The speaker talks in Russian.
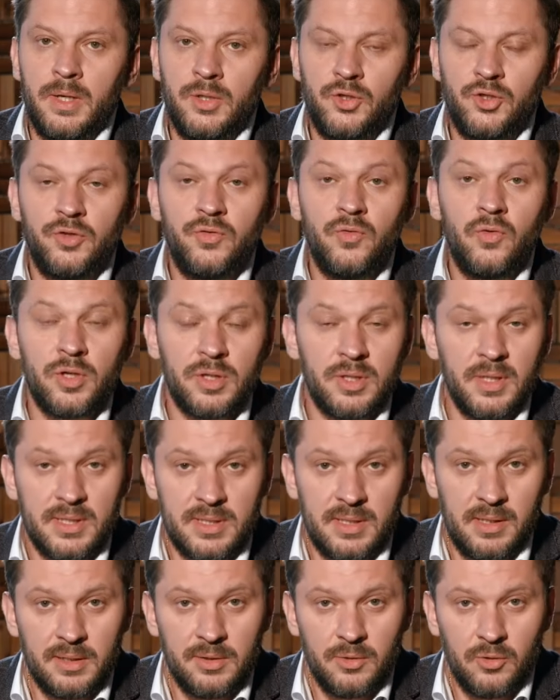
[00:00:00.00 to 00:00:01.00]
Четвертое
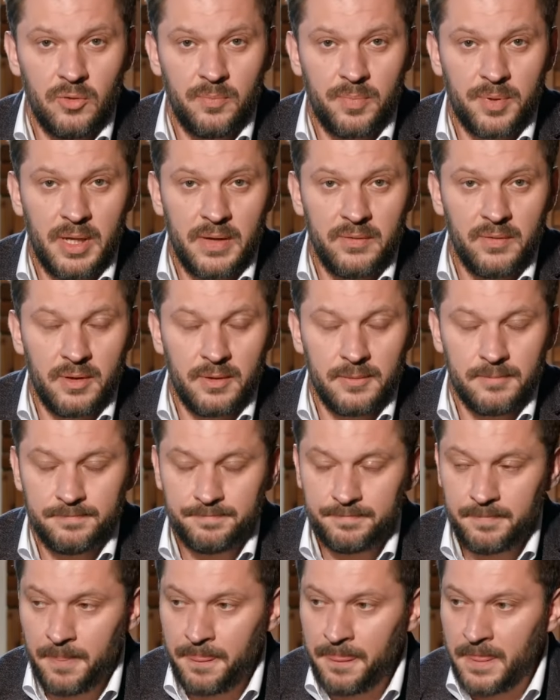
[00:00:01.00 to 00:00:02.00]
золотое правило.
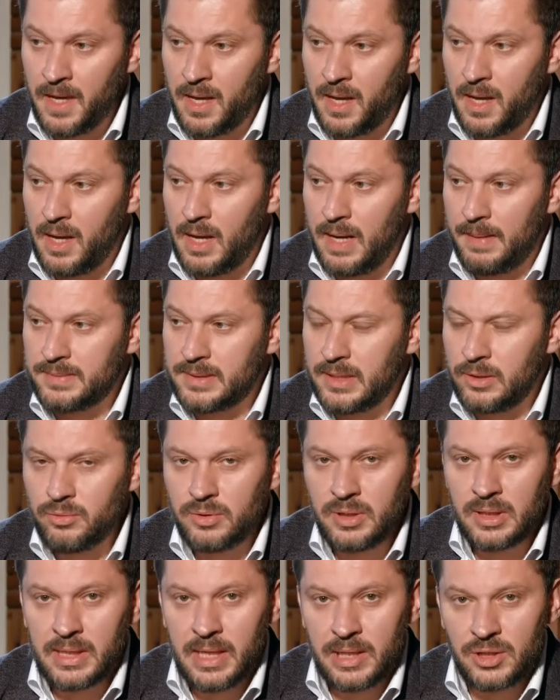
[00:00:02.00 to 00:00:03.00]

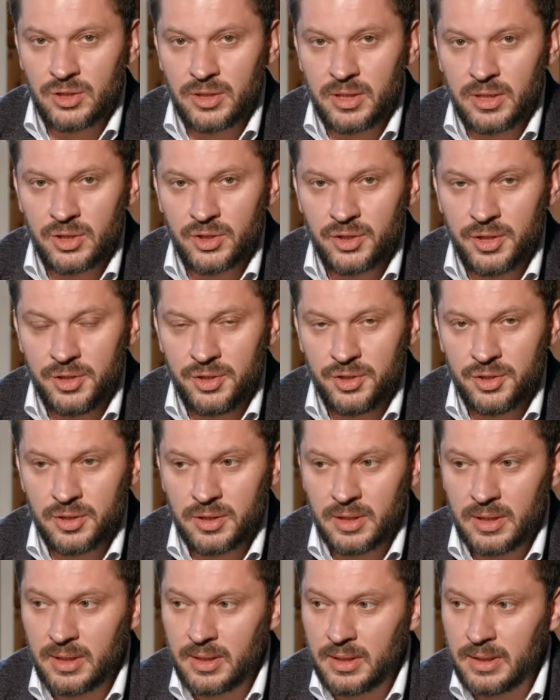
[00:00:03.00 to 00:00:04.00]
Абсолютно каждая
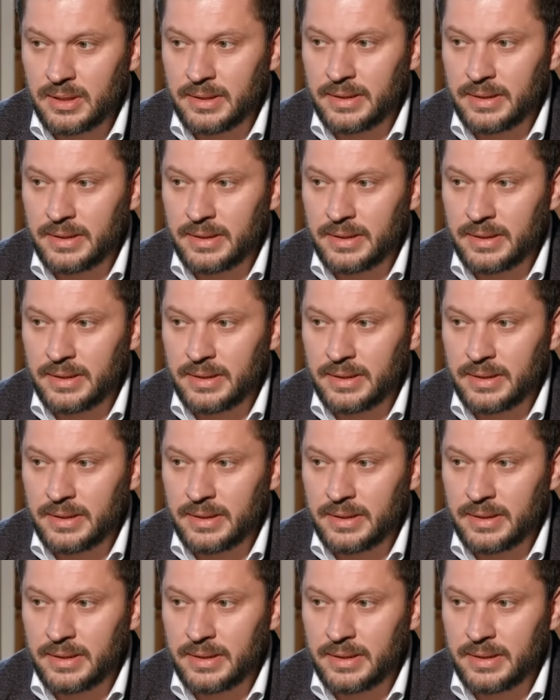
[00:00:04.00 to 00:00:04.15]
женщина